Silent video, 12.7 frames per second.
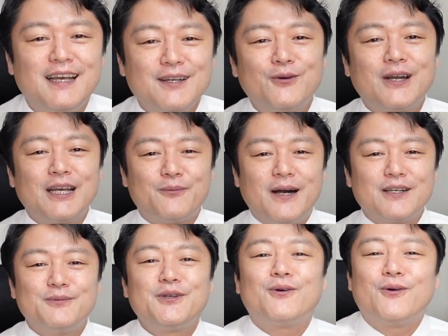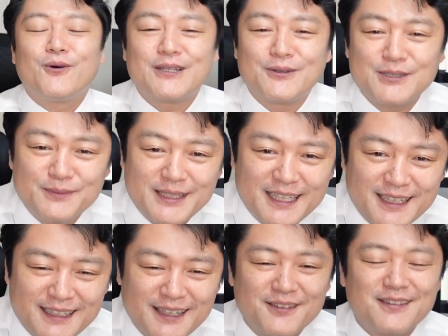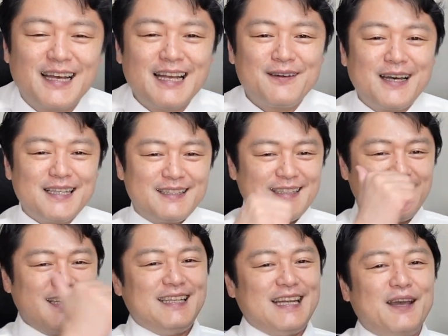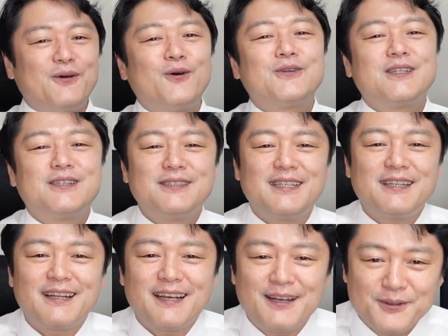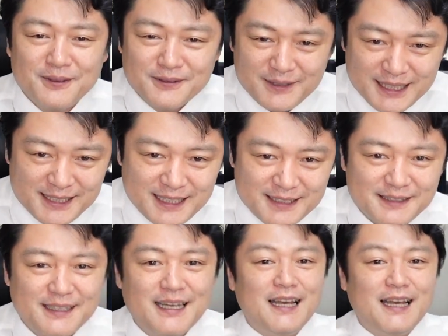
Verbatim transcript: 今回の番組をお楽しみいただけたのならば、いいねをクリックしていただけると嬉しいです。